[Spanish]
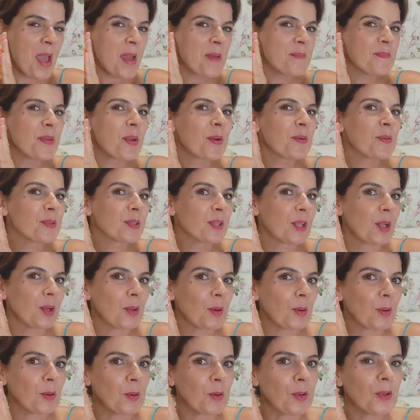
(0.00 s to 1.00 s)
me
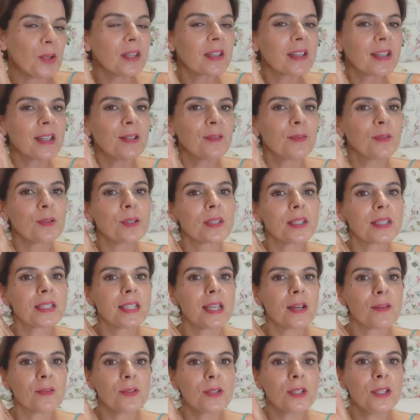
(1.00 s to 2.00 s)
gustan los colores, que el bote
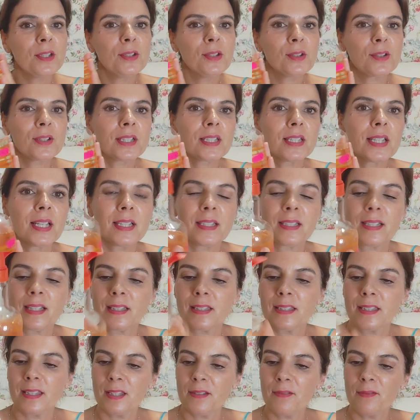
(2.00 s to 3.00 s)
sea bonito, que sea
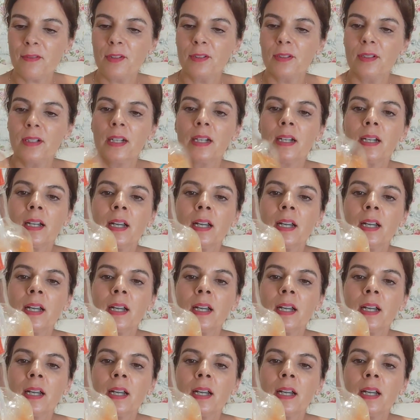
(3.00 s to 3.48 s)
atractivo